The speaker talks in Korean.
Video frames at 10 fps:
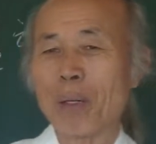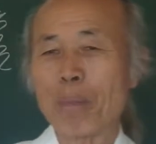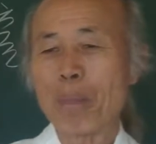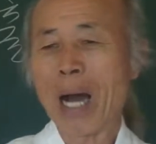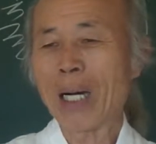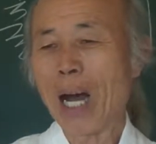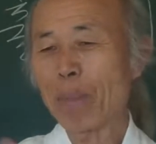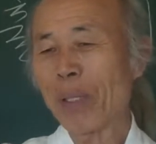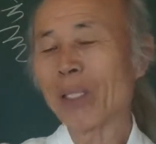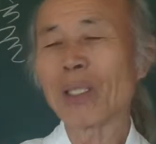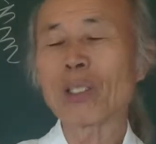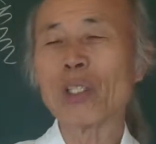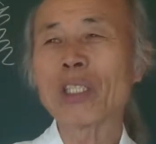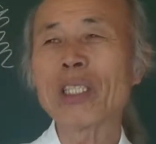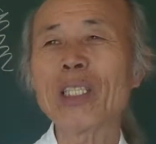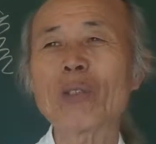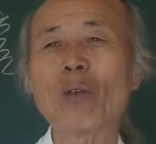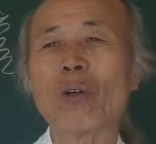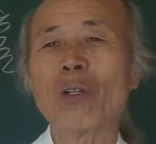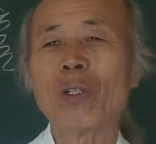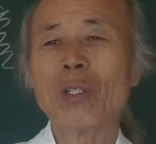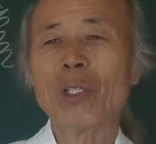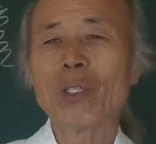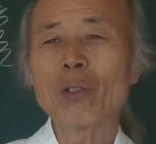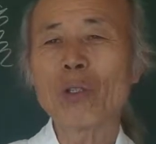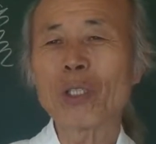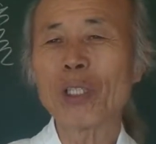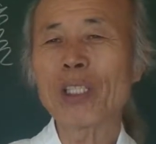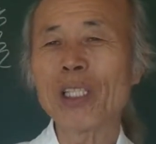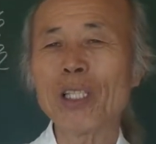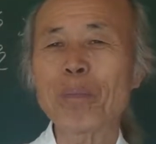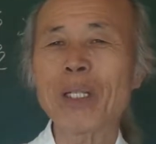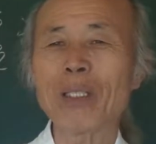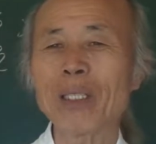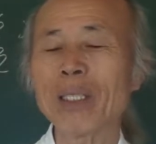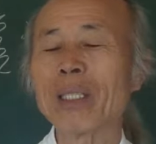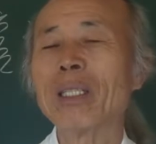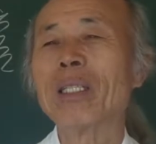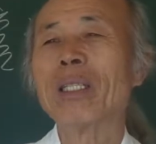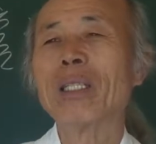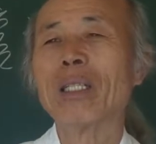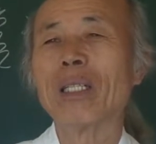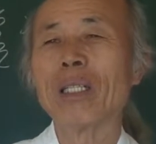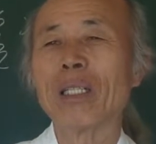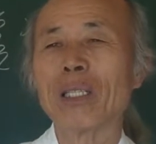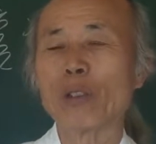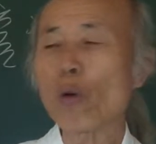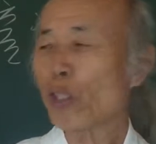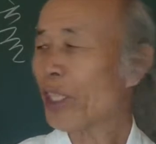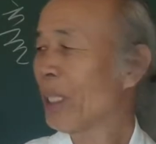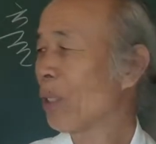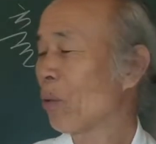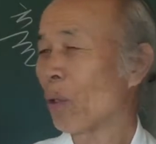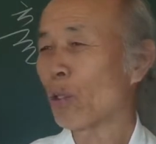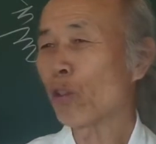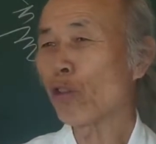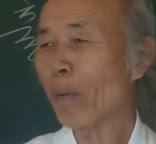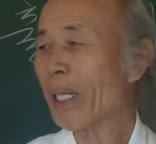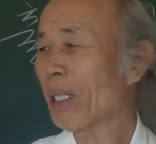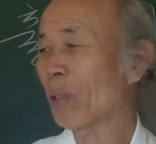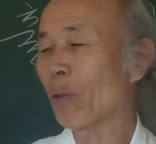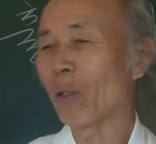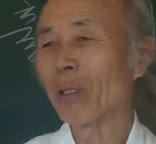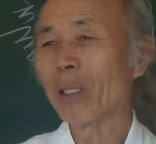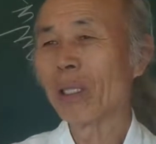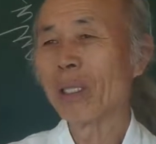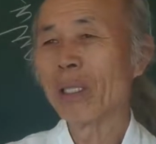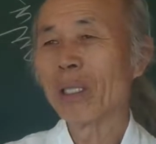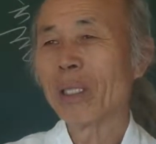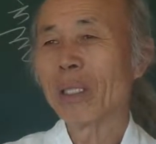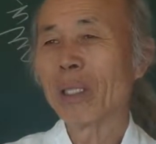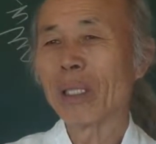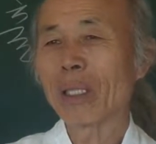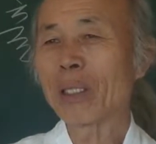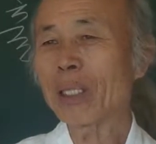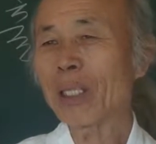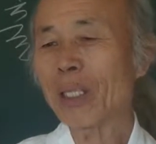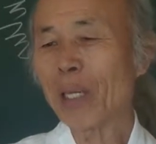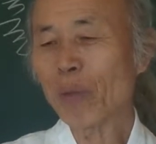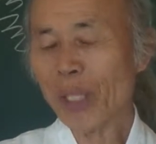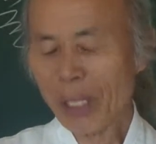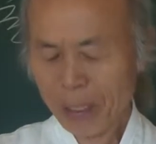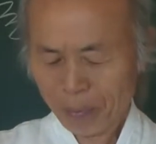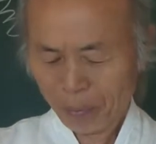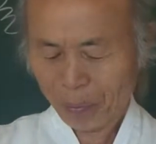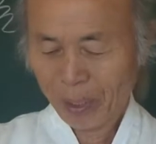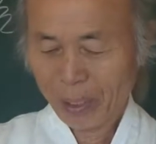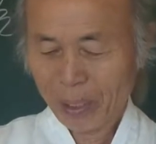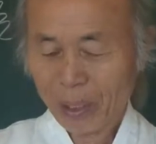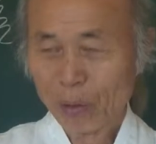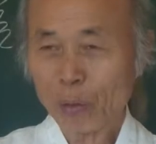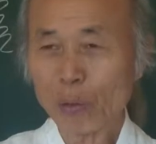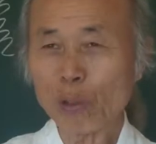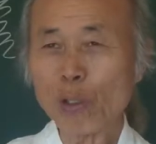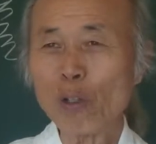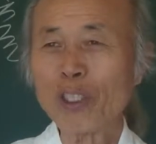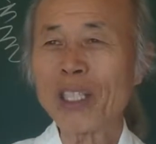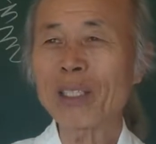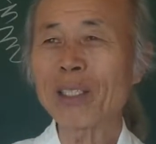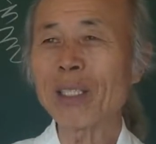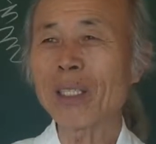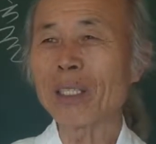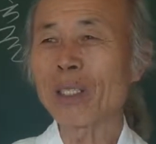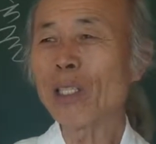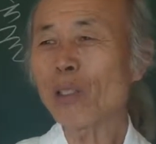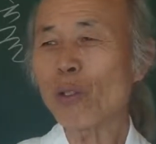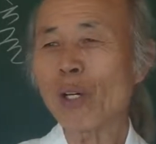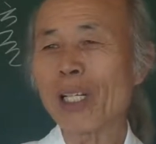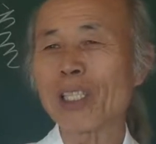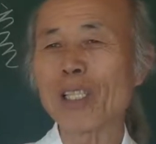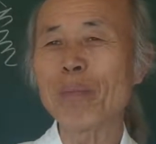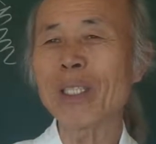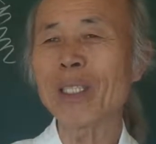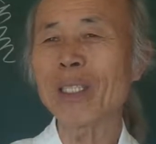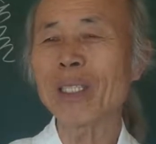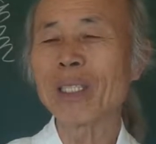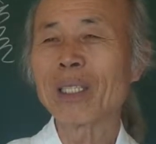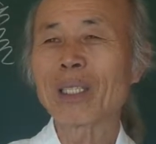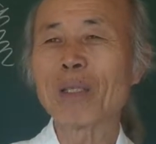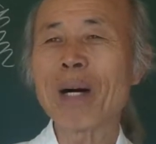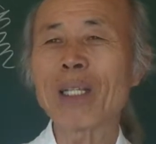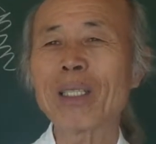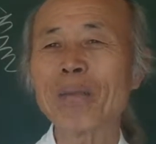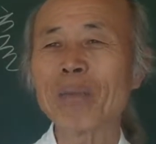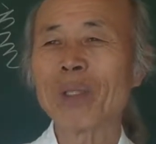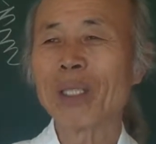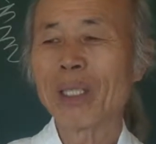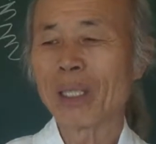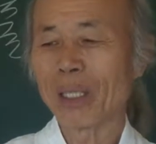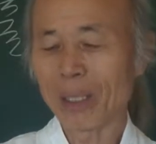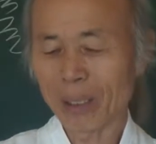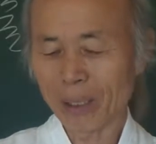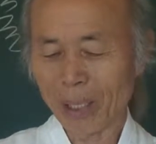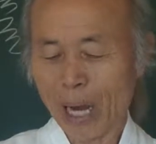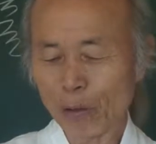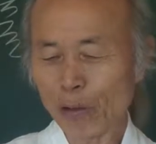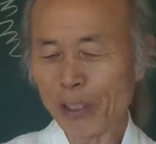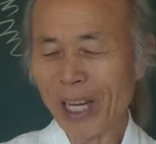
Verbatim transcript: 방 앞에는 거실이 있고 또 거실 옆에는 욕실이 있고 주방이 있고 그렇기 때문에 구들놓기에서 연도가 길면은 그만큼 어, 아궁의